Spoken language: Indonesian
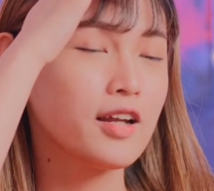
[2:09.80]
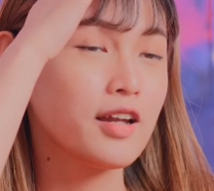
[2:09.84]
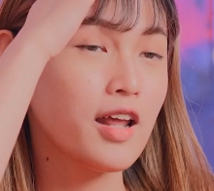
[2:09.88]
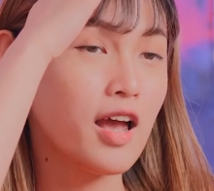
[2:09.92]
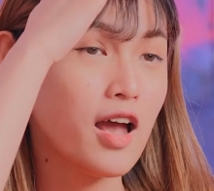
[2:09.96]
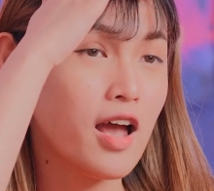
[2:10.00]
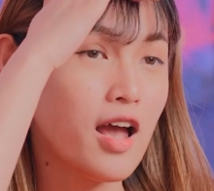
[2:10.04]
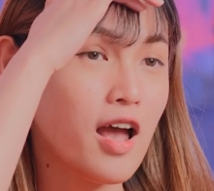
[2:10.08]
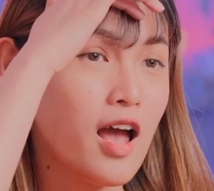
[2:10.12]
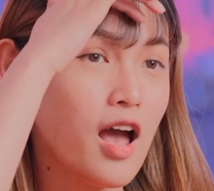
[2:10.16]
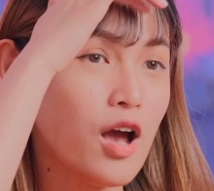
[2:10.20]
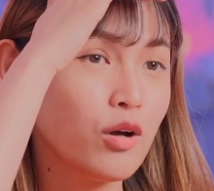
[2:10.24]

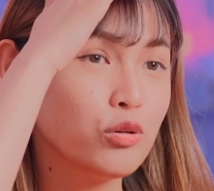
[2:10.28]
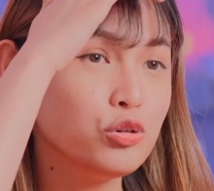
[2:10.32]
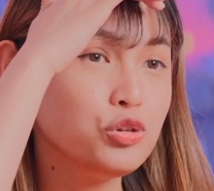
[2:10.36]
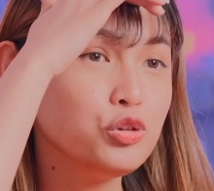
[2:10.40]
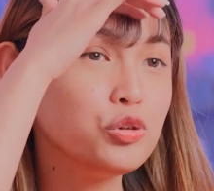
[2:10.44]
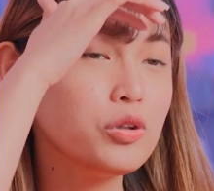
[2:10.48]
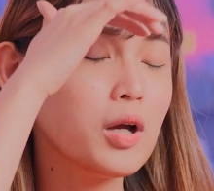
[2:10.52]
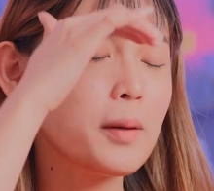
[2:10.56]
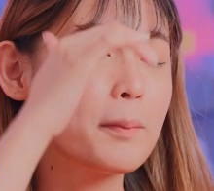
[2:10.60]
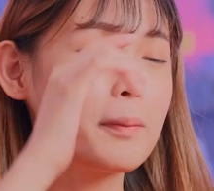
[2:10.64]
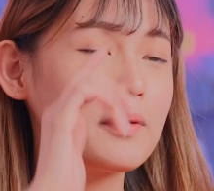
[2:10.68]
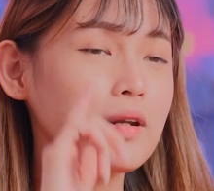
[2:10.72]
Nah, aku
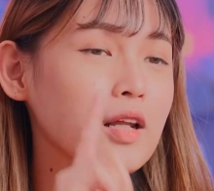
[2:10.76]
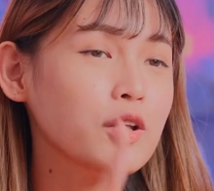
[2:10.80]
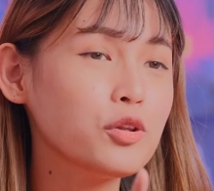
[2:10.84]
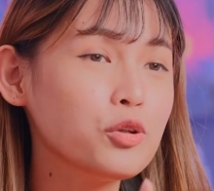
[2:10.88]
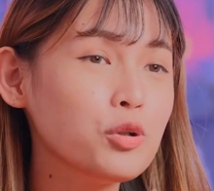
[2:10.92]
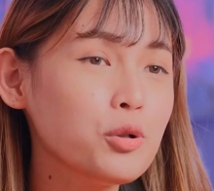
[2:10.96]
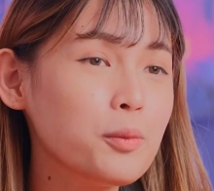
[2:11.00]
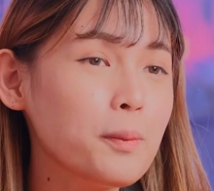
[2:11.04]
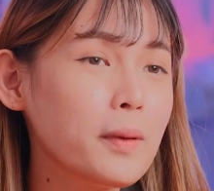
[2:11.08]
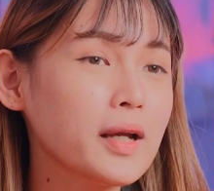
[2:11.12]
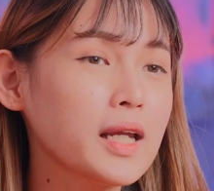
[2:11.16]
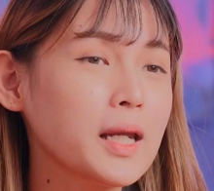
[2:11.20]
juga pernah
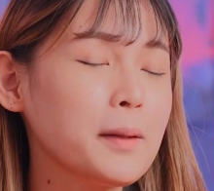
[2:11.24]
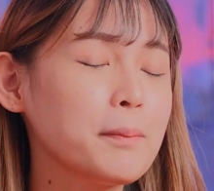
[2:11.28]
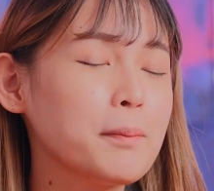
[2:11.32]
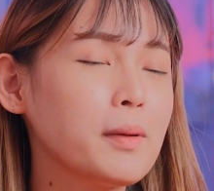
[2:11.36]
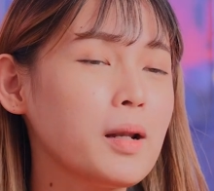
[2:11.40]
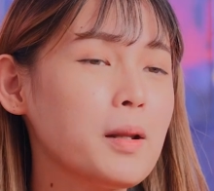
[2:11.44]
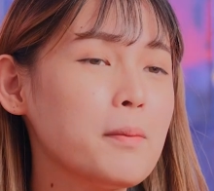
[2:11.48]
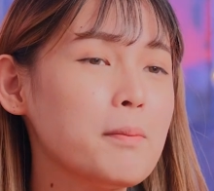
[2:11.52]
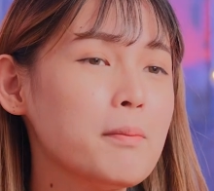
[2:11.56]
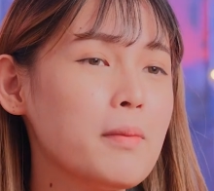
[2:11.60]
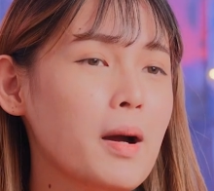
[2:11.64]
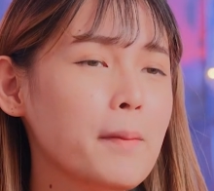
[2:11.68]
tuh pakai
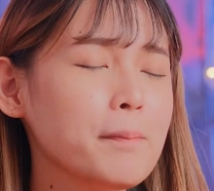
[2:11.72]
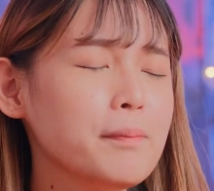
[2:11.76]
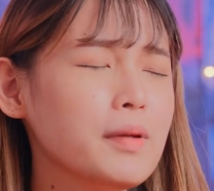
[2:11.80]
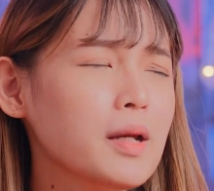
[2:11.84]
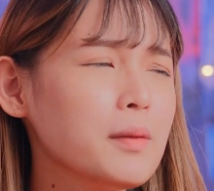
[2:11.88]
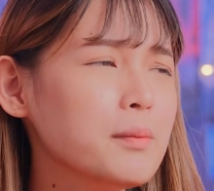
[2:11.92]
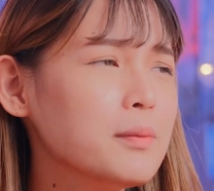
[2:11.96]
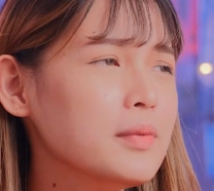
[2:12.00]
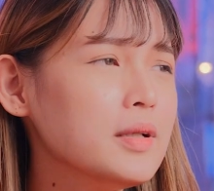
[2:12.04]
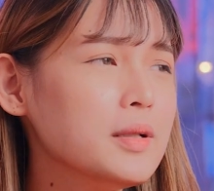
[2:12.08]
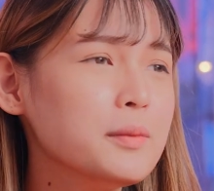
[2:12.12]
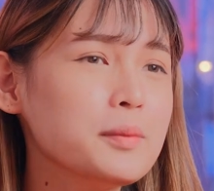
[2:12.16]
pelembab
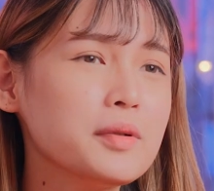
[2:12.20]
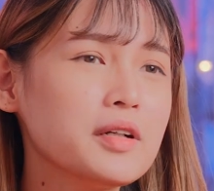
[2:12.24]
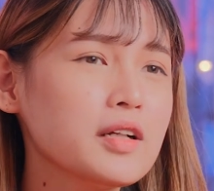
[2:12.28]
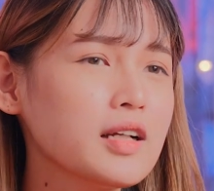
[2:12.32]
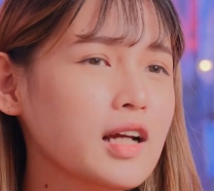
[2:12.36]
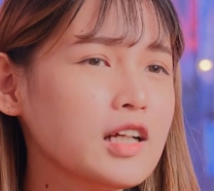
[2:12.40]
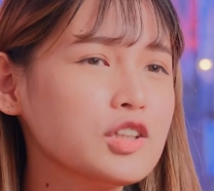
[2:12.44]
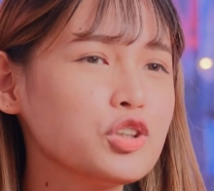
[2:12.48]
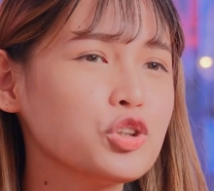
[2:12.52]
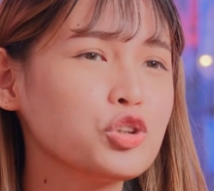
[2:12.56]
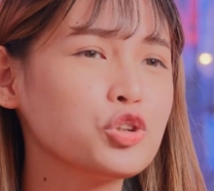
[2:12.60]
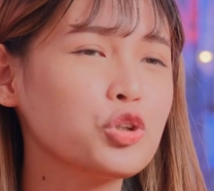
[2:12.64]
yang
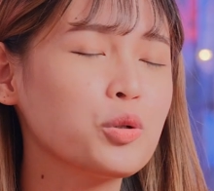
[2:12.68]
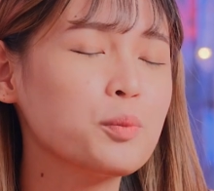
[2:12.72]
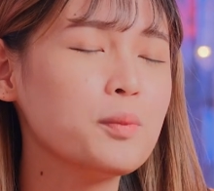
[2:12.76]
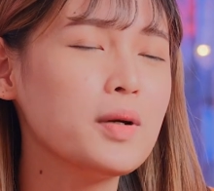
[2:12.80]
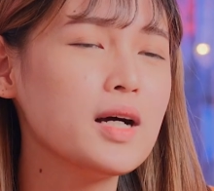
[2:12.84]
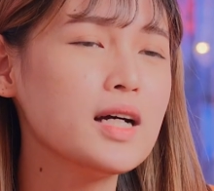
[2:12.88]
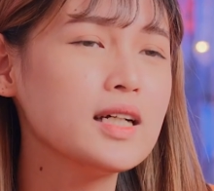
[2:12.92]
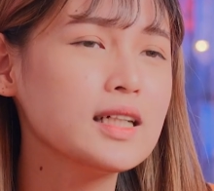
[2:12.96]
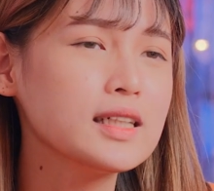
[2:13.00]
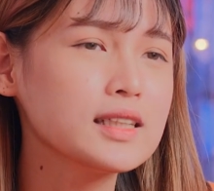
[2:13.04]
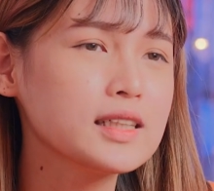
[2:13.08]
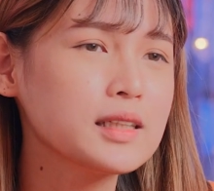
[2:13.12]
bener-bener nggak -bener cocok
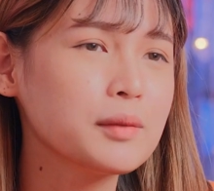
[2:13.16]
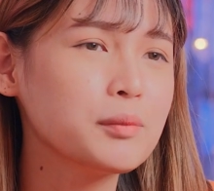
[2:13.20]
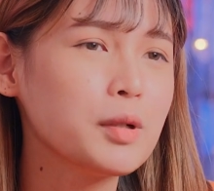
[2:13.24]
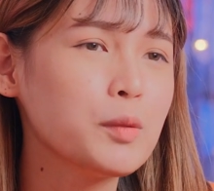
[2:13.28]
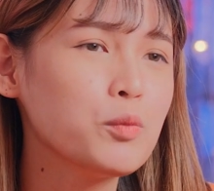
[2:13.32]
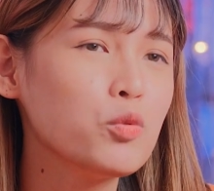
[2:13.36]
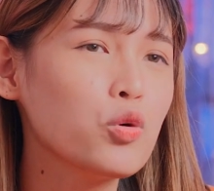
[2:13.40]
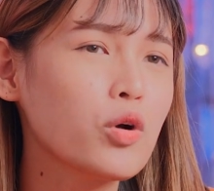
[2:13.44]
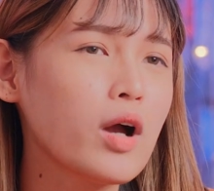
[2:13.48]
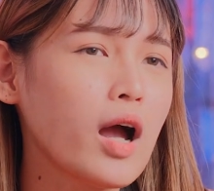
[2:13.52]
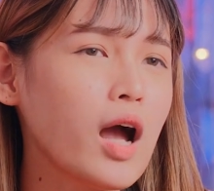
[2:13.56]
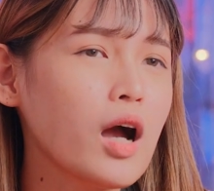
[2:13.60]
banget
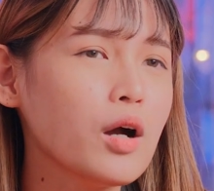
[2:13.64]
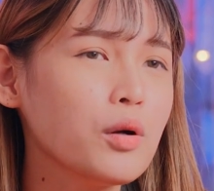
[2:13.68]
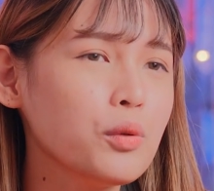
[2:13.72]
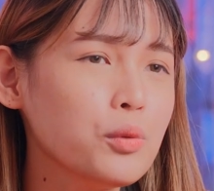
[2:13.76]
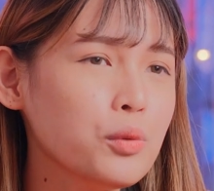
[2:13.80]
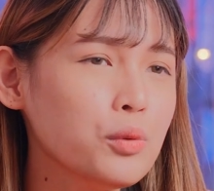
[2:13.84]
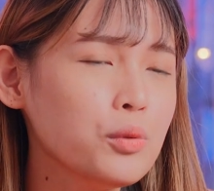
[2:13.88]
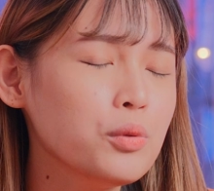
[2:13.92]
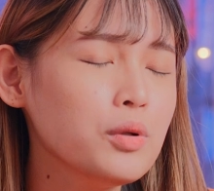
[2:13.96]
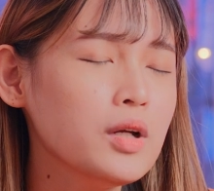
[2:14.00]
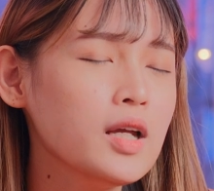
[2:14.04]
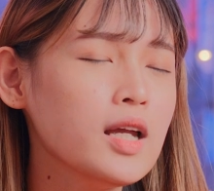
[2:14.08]
sama muka
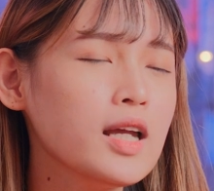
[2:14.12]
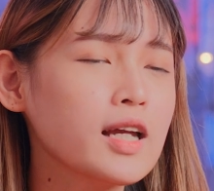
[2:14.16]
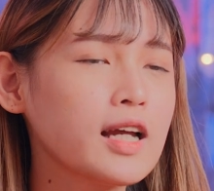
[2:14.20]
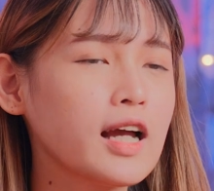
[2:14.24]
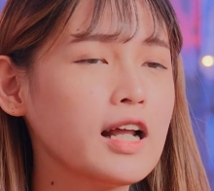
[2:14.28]
aku.